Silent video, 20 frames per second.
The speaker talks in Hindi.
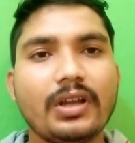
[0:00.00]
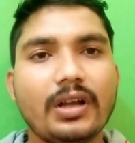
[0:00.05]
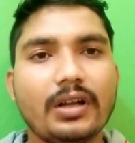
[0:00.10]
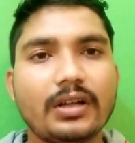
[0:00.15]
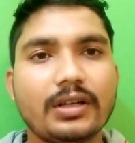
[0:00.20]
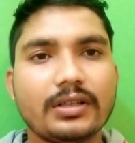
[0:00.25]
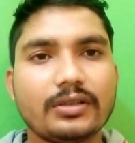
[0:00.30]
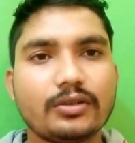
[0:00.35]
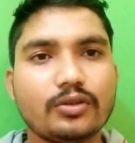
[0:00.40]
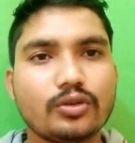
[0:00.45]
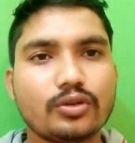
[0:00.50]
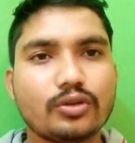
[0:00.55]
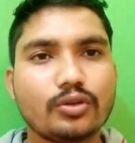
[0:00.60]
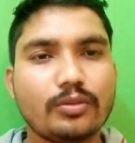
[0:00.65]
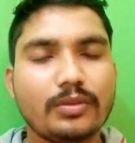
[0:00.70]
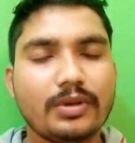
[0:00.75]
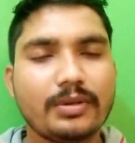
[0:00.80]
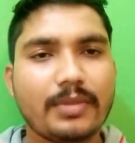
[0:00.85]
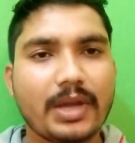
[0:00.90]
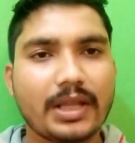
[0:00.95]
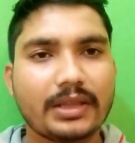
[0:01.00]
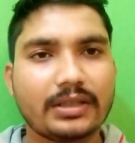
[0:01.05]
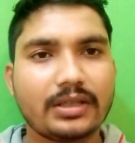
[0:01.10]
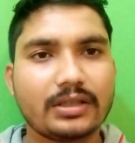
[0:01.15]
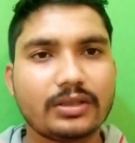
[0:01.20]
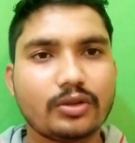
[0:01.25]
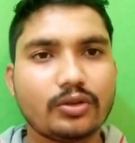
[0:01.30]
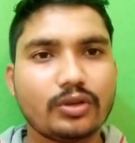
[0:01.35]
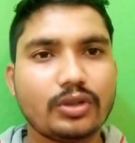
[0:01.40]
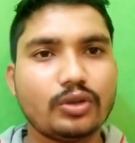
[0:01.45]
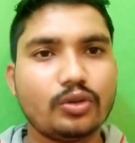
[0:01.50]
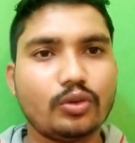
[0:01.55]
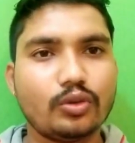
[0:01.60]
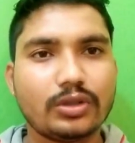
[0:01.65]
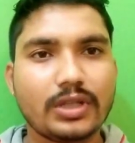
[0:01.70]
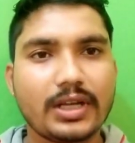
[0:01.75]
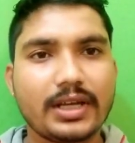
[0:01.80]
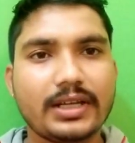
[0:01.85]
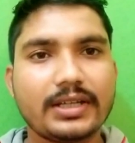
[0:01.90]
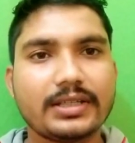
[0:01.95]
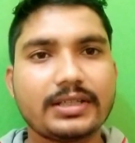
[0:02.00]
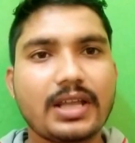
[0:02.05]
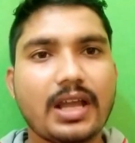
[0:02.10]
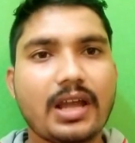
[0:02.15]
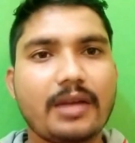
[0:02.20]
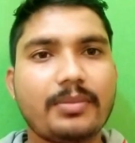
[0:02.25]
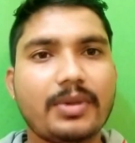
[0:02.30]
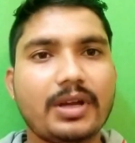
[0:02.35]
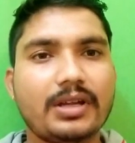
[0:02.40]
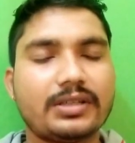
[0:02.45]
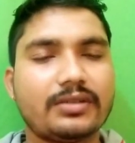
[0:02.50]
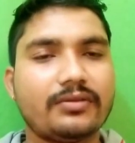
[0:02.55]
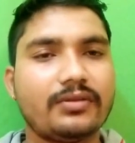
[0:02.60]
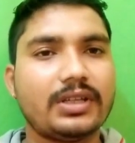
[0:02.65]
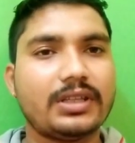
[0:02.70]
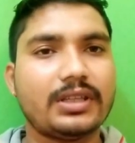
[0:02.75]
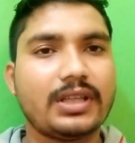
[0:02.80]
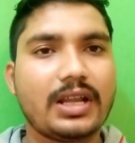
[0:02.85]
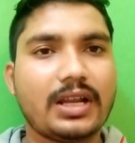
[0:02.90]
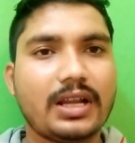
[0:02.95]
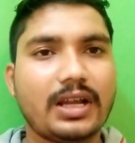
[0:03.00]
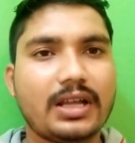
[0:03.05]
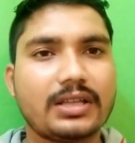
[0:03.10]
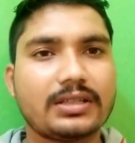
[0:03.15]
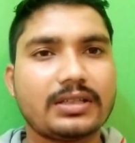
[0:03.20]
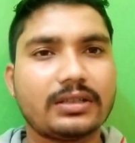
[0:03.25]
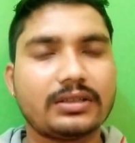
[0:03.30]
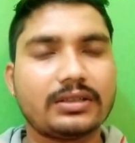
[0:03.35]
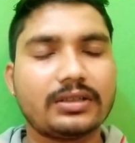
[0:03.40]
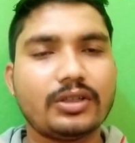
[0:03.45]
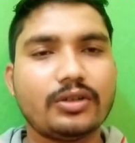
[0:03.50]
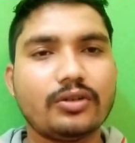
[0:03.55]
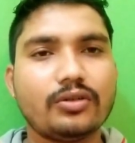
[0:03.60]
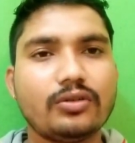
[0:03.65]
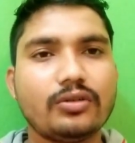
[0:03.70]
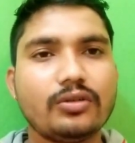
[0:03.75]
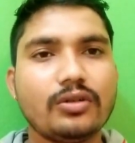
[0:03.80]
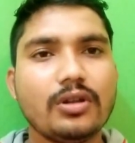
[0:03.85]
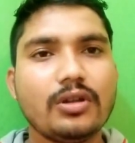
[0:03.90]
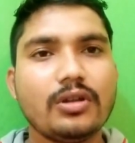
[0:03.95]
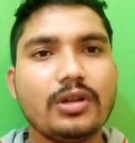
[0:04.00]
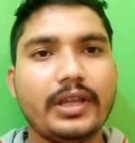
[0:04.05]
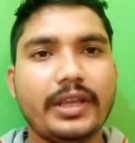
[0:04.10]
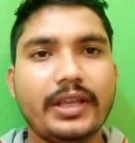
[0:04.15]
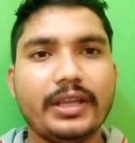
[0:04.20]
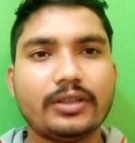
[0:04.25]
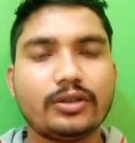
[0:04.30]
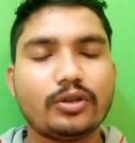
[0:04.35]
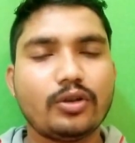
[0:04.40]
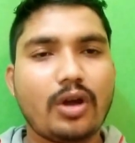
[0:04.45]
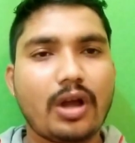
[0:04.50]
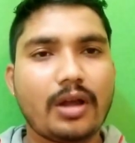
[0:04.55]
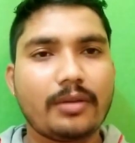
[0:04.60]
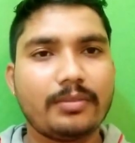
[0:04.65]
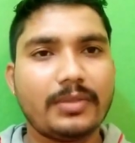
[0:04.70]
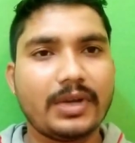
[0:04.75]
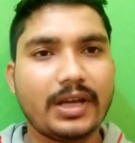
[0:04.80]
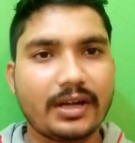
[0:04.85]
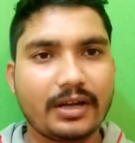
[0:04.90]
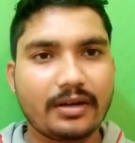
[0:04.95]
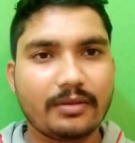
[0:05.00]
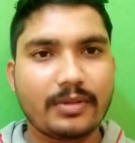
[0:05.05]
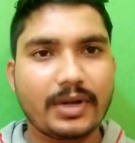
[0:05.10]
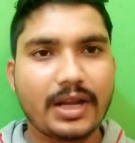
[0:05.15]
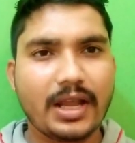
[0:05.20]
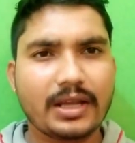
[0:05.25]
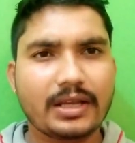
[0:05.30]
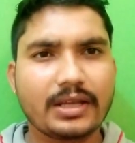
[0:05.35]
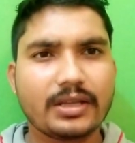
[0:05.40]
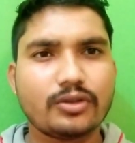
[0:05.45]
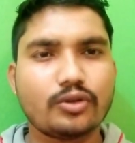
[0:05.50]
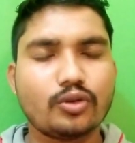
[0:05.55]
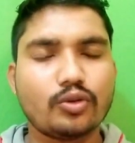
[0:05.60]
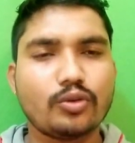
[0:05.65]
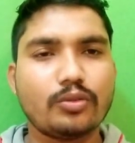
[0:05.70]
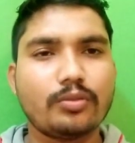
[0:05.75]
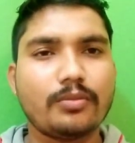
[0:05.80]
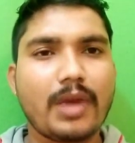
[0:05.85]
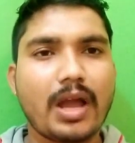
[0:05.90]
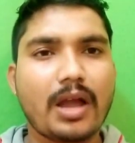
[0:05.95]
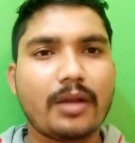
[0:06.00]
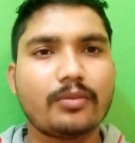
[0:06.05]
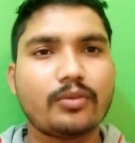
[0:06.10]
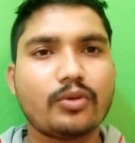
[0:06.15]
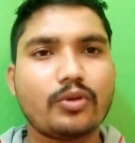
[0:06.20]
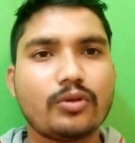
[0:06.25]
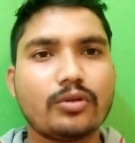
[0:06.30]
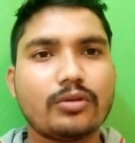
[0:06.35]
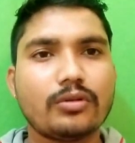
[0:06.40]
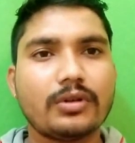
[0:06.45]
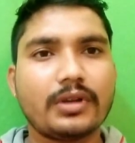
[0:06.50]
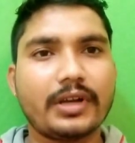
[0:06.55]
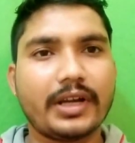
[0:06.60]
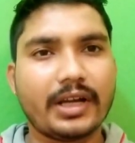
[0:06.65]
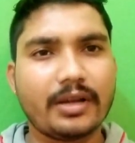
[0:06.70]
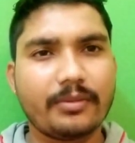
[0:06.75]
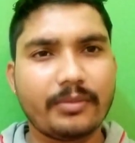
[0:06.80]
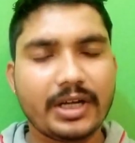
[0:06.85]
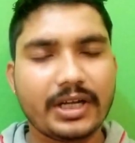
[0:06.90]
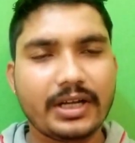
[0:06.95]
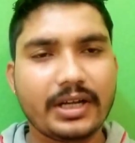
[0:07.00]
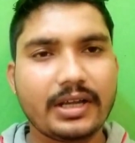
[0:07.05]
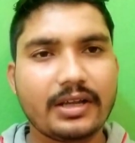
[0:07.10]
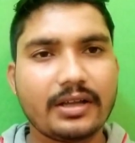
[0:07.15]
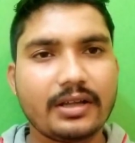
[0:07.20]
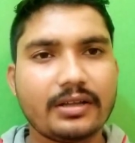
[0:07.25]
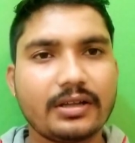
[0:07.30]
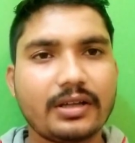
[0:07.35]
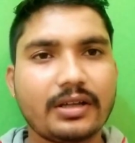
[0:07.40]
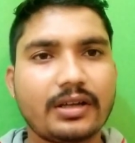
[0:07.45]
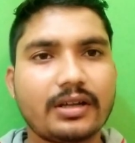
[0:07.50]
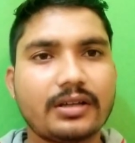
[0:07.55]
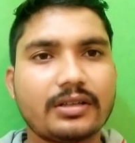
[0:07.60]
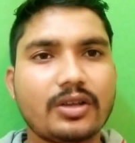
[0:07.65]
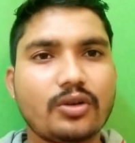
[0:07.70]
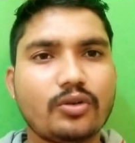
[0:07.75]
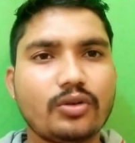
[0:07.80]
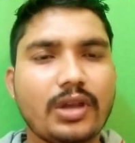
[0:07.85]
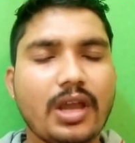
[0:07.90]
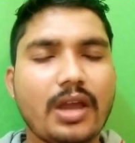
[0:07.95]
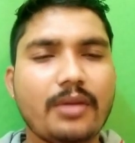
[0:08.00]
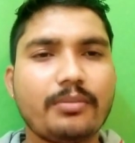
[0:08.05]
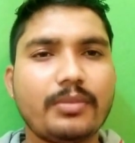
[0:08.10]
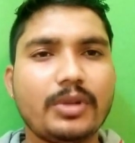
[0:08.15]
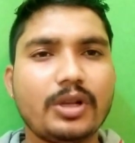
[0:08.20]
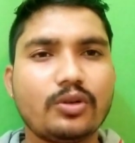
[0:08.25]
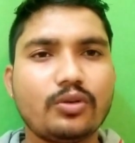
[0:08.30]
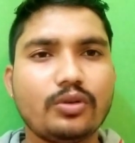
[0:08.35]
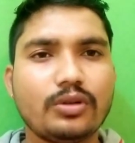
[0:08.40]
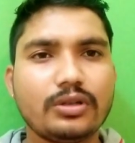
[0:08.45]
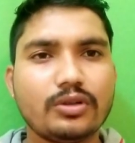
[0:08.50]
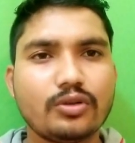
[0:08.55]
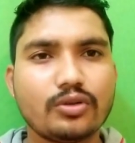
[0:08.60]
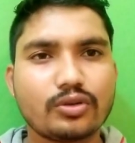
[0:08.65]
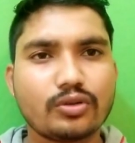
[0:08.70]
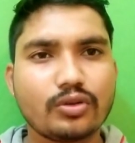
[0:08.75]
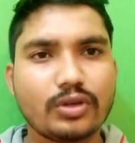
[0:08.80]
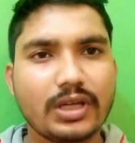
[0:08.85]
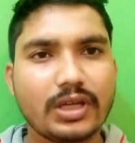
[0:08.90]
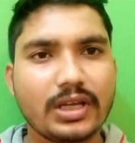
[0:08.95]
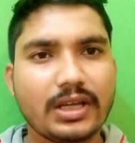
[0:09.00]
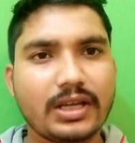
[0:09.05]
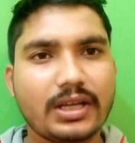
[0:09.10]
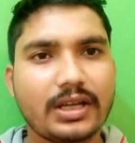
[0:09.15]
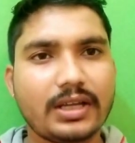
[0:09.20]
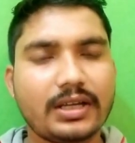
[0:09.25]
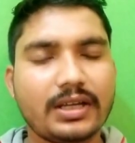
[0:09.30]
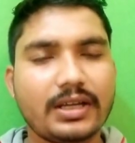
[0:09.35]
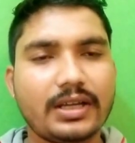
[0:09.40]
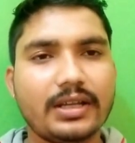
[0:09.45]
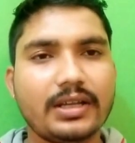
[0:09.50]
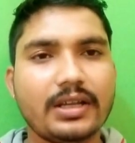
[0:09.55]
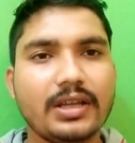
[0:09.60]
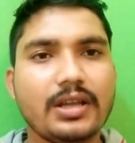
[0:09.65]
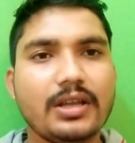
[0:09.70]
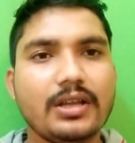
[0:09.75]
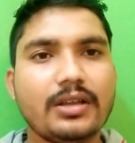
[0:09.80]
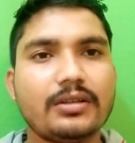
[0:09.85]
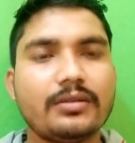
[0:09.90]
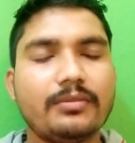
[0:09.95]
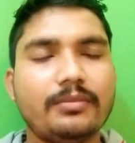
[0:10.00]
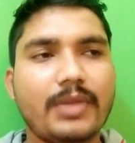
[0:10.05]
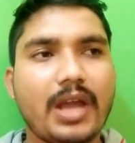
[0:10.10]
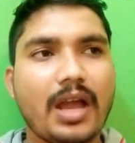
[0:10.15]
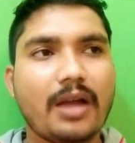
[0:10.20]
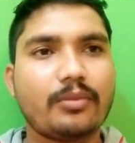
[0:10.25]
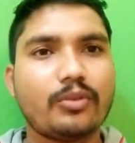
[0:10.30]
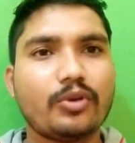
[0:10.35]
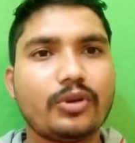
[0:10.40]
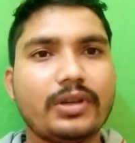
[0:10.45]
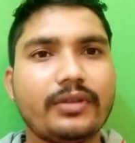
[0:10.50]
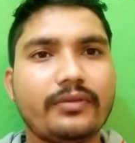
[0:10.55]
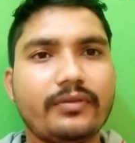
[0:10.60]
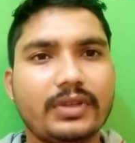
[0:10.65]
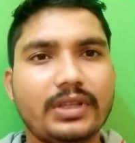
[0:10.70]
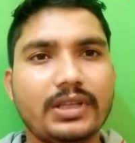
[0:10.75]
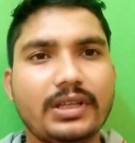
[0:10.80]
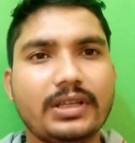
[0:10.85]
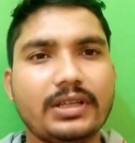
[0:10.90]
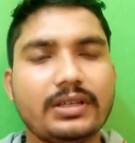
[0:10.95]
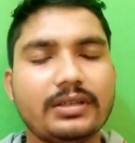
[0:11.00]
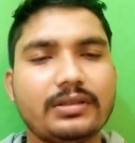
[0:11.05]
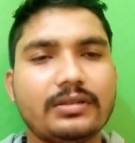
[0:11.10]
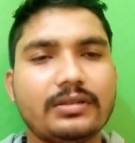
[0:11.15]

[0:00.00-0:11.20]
अगर दोस्तों मैं बात करता हूँ कि दो तरीके से आप अश्वगंधा लगा सकते हो एक तो आप गरड़ बना के जो मैं आपको रिकमेंड करता हूँ कि आप बिल्कुल दोस्तों ये करिए मैं आपको ये विधि